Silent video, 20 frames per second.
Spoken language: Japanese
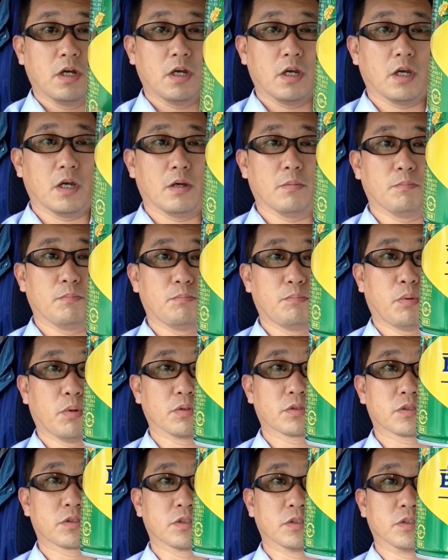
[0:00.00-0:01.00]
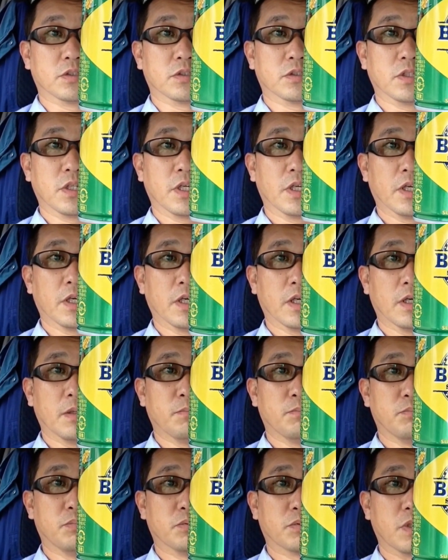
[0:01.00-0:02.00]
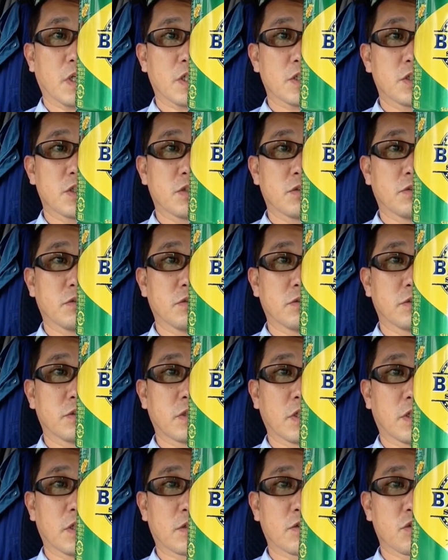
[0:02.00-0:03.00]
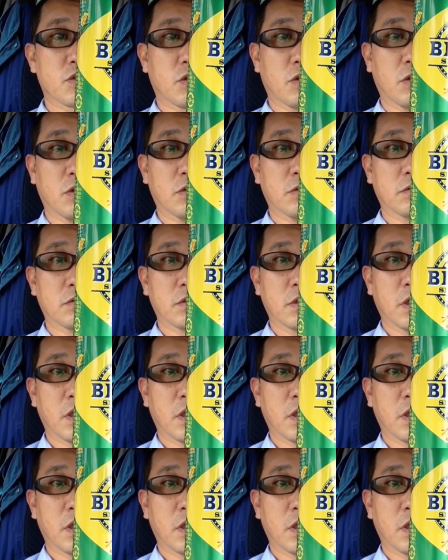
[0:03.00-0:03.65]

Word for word: えー、ボス、えー、ブラジルセレクション、